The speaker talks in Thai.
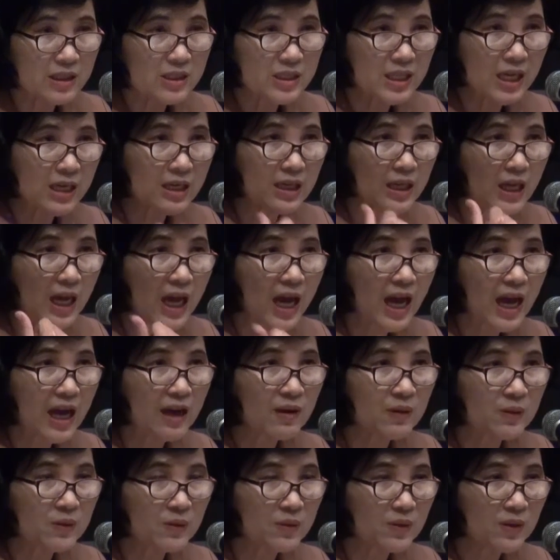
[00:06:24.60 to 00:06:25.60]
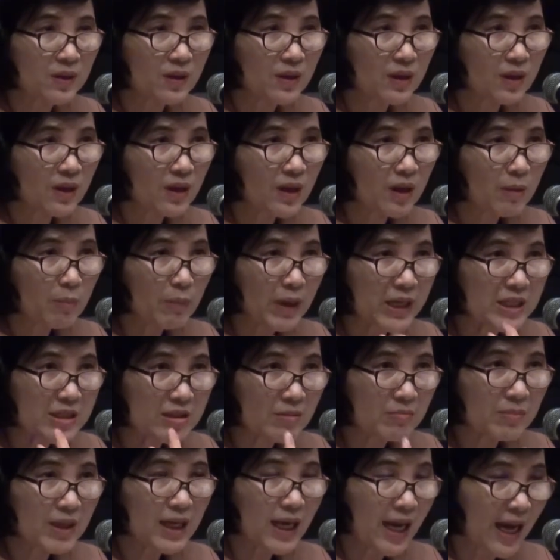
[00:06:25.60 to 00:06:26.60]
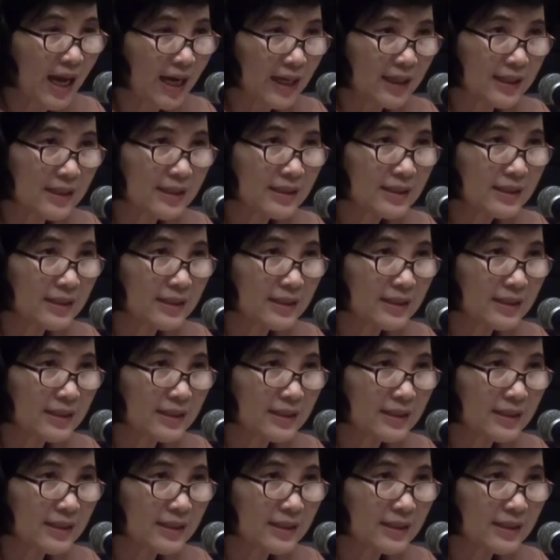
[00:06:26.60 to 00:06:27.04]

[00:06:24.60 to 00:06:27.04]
อย่างเช่นข้าวมันสำปะหลัง